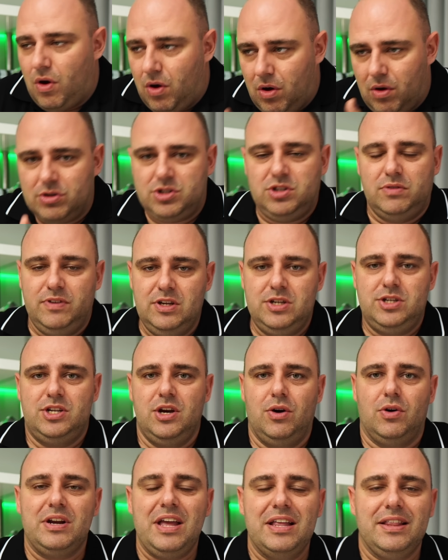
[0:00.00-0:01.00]

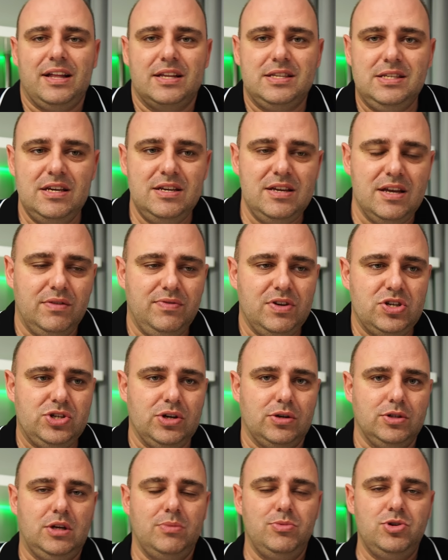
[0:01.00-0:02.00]
oczywiście orientacyjnie
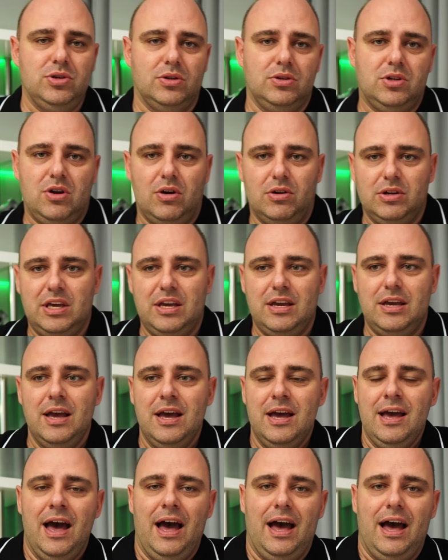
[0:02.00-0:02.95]
280 koni,